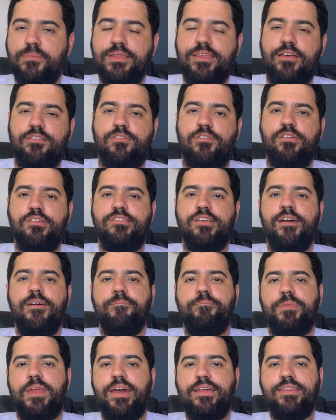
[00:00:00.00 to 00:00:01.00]
limitações
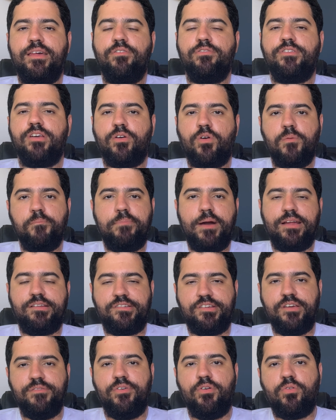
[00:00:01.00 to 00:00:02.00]
é não ser
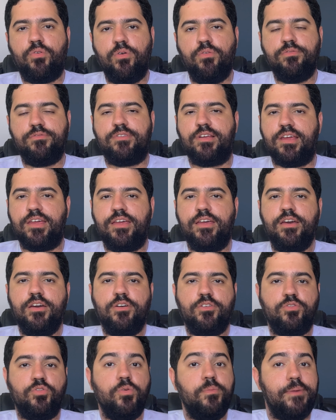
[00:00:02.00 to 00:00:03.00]
compatível com o trim
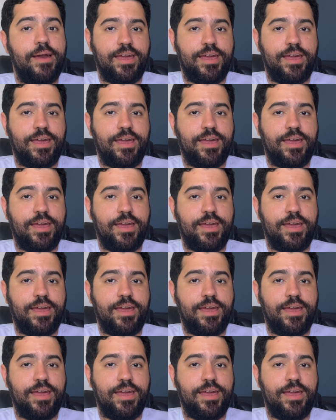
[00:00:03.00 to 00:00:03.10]
do